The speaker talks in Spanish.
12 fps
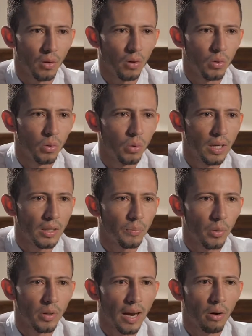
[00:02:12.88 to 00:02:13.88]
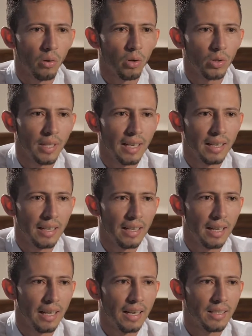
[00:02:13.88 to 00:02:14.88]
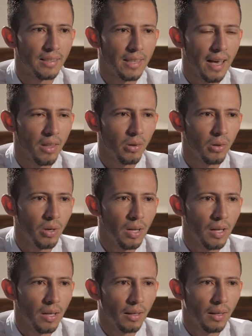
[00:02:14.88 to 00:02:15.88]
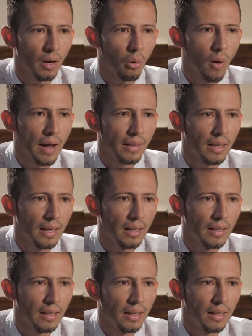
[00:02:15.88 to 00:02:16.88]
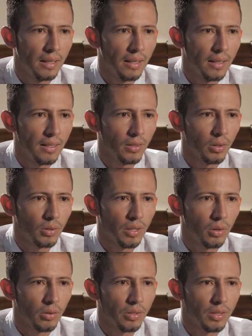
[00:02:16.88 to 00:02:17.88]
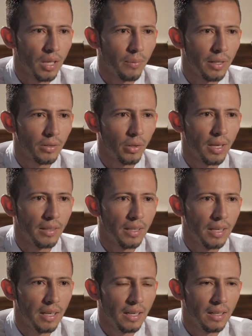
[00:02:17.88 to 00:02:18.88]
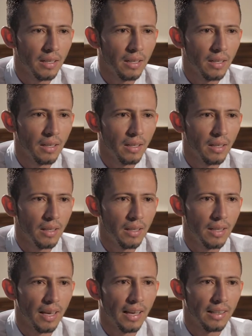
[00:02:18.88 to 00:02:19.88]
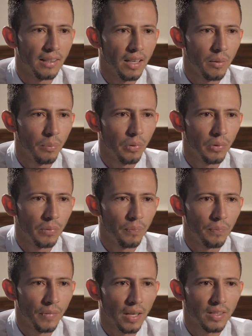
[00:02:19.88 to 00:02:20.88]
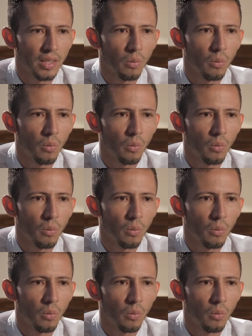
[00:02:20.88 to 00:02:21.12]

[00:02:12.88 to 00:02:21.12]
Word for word: Honduras podrá conocer el estado que guardan estos ecosistemas hoy en día y en el tiempo, así